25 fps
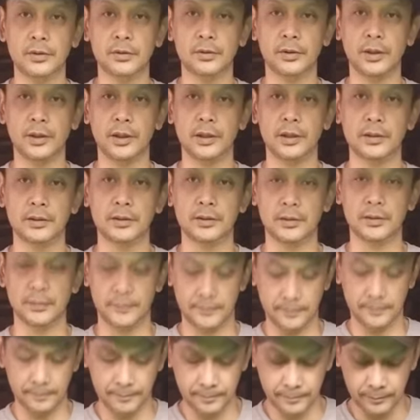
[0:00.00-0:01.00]
Q case.
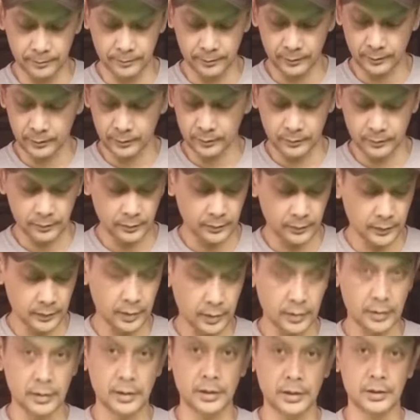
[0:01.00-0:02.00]

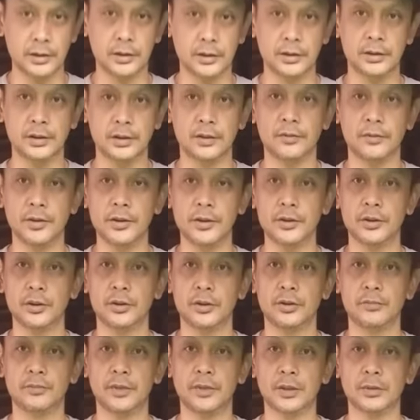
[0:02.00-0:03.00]
This is the
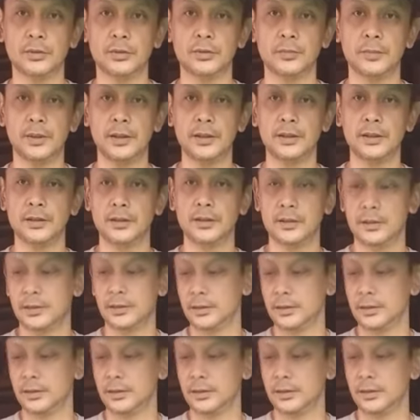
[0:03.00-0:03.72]
version of Daruma.